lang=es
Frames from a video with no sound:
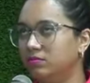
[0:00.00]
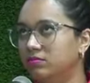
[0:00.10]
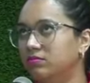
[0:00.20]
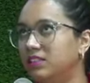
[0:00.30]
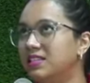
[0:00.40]

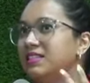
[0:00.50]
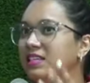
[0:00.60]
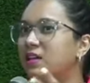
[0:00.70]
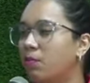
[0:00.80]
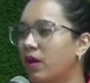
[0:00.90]
te
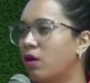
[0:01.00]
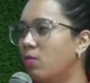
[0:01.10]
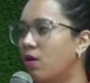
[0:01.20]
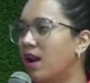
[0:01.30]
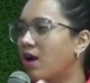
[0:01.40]
incita pues
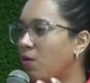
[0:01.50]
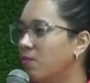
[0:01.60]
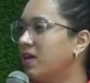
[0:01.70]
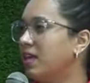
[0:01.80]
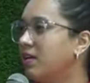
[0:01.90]
como a la
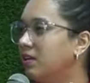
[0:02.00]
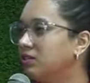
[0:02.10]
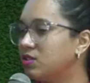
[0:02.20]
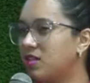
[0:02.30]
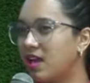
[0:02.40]
comida.
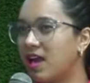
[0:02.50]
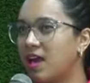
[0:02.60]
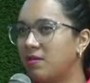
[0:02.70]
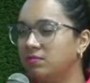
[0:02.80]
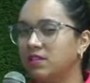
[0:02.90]
Entonces
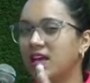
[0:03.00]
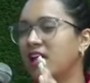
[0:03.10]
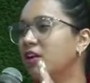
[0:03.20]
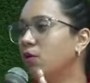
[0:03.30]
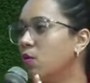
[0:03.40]
eh, hay
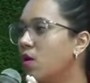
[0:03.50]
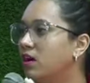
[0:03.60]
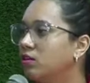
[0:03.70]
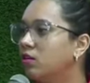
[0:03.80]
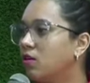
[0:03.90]
que ir
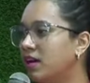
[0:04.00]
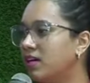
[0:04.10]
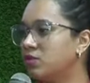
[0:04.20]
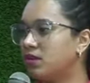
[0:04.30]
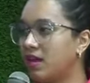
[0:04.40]
jugando con
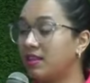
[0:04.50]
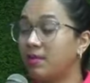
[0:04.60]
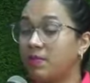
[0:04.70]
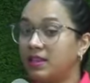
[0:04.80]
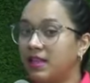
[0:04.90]
eso de, en
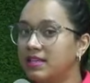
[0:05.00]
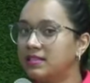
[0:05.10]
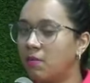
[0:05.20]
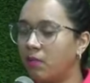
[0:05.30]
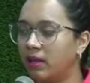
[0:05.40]

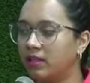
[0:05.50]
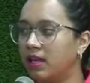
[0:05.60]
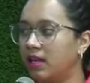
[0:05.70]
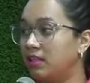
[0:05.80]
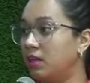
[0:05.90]
dependencia pues
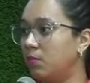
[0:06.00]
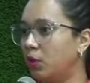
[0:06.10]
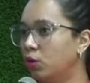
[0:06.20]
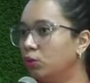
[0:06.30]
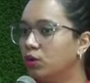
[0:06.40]
del, del,
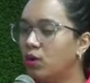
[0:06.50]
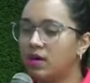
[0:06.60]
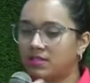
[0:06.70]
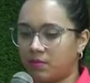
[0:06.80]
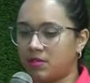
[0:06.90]
producto o el
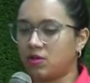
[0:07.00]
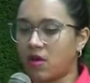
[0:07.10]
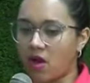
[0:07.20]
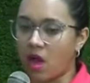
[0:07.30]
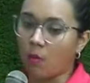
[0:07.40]
servicio que
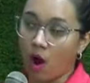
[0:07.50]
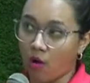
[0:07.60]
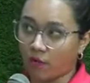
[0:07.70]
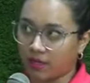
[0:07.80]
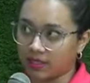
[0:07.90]
vayamos a
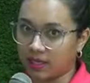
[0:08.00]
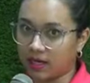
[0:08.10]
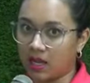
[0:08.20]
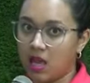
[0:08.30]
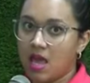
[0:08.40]
ofrecer.
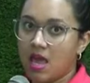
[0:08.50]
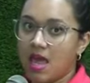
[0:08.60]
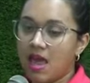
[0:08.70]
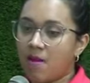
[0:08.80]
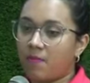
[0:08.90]

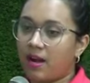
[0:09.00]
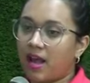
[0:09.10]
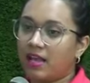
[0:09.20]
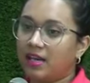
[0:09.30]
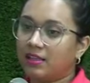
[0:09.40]
Eh, para
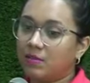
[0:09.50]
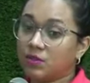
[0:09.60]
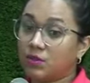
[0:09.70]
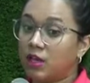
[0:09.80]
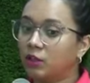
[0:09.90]
irte
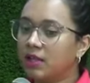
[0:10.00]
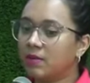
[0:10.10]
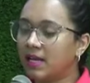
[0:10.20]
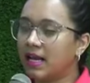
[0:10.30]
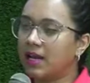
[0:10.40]
mencionando
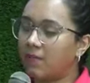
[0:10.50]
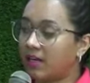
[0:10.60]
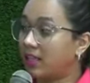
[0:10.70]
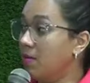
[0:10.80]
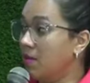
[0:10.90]
también en la
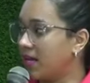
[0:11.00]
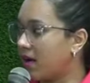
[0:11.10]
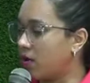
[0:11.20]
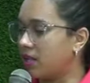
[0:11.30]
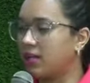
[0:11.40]
parte de marca,
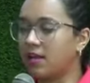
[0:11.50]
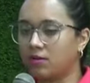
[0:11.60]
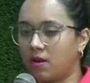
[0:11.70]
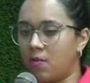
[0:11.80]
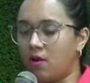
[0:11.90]
ahorita que
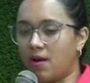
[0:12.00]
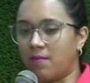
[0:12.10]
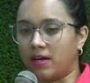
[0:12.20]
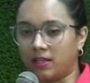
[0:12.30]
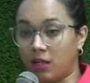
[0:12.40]
tocamos la
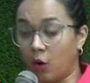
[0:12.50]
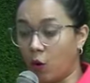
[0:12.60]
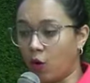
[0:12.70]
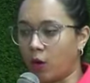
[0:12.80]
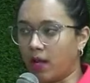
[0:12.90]
parte de los
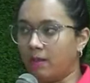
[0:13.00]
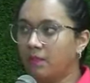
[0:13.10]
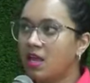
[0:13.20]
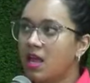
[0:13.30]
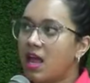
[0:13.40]
colores,
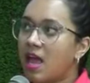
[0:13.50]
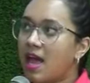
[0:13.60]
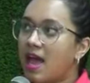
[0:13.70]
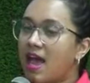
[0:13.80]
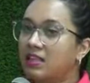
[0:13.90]

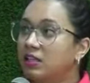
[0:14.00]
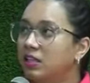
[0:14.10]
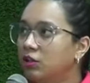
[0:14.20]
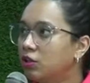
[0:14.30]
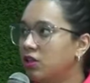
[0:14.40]
eh, hay
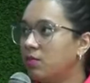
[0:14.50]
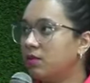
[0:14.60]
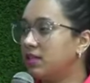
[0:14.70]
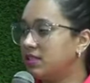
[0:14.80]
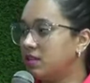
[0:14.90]
distintos tipos
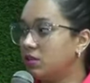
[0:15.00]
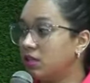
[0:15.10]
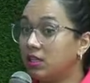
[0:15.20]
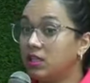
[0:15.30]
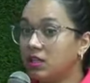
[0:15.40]
de signos
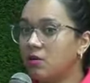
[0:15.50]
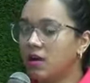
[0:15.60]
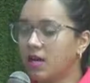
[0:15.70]
distintivos que